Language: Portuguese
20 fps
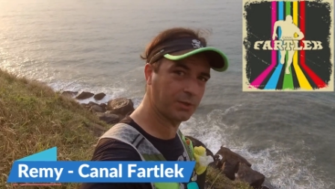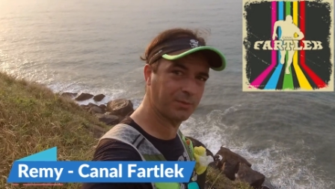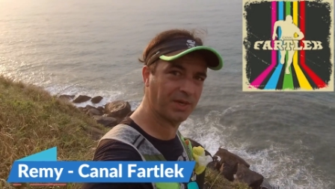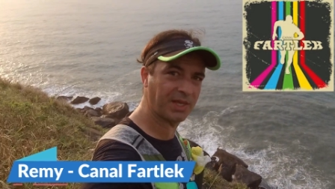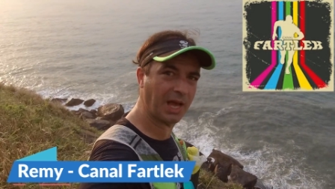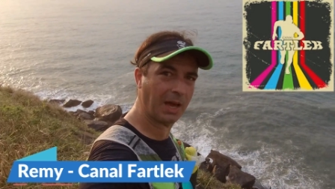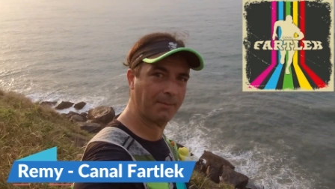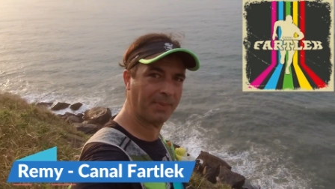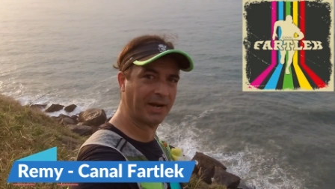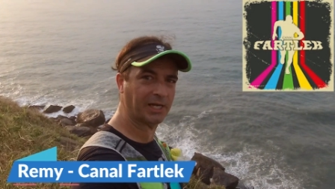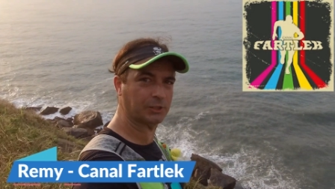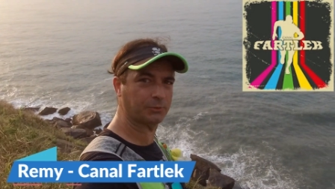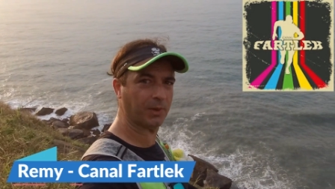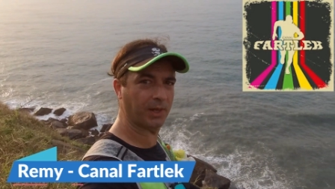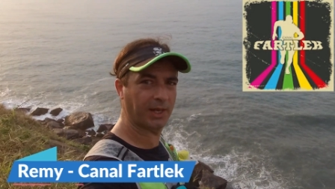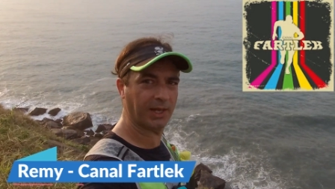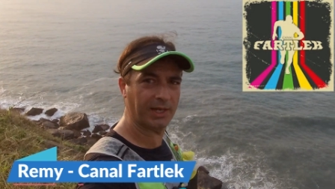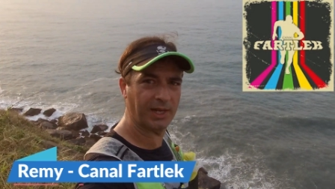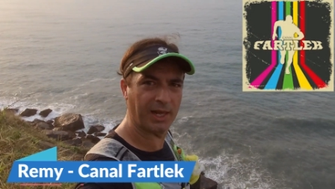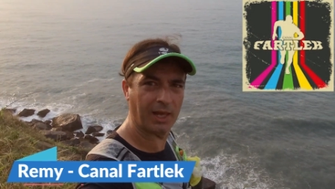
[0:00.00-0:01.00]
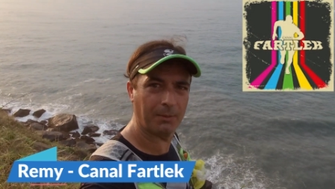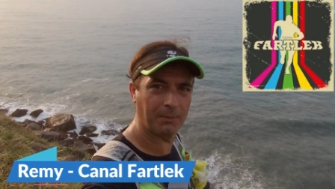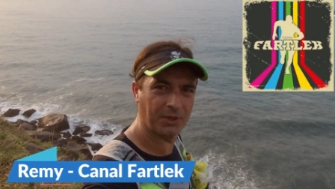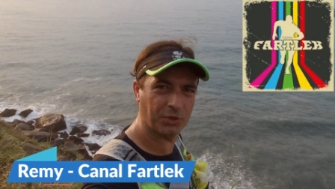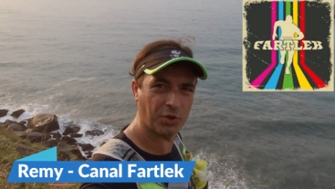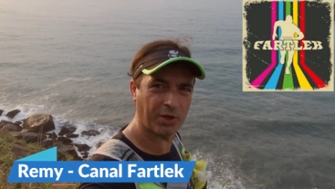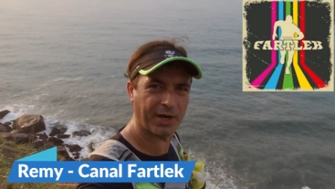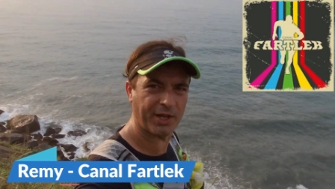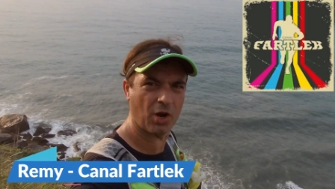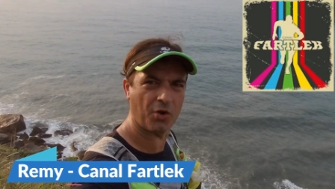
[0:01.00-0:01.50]
de mandar um abraço pra ele, Remi
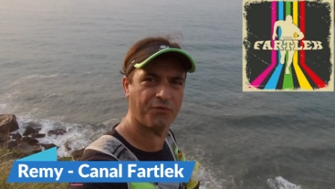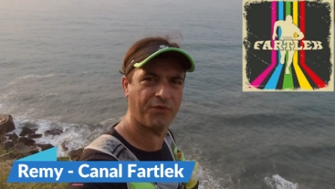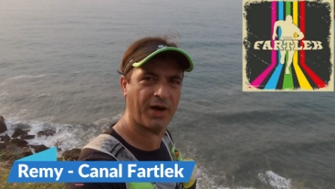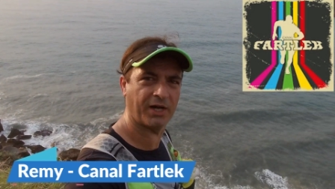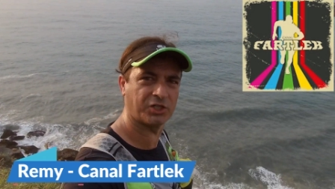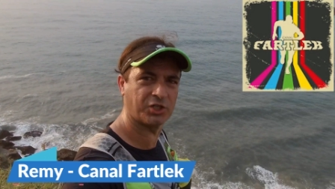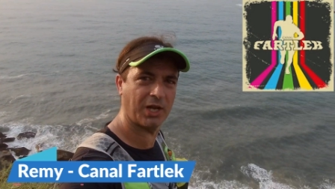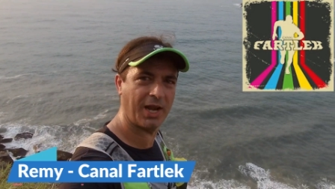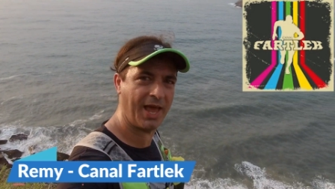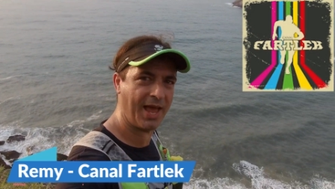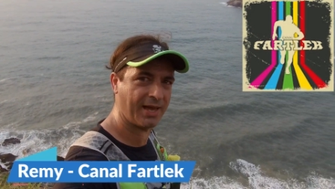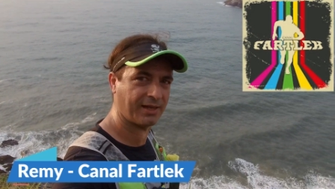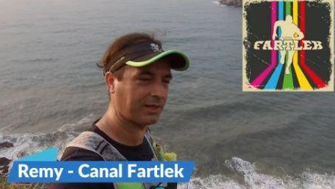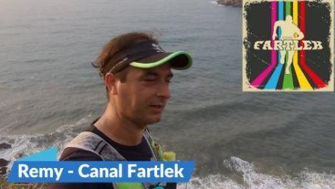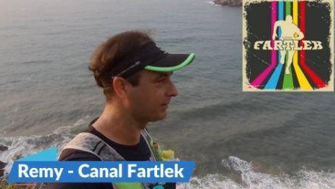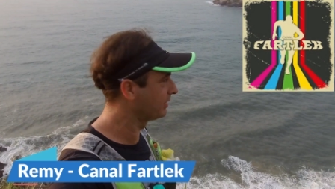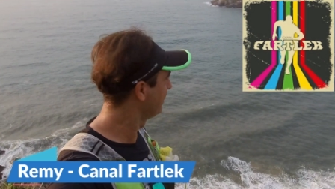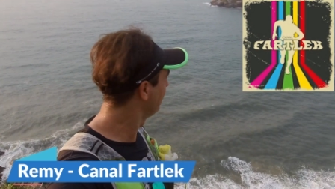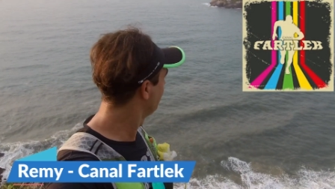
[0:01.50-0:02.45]
do canal Fartlek.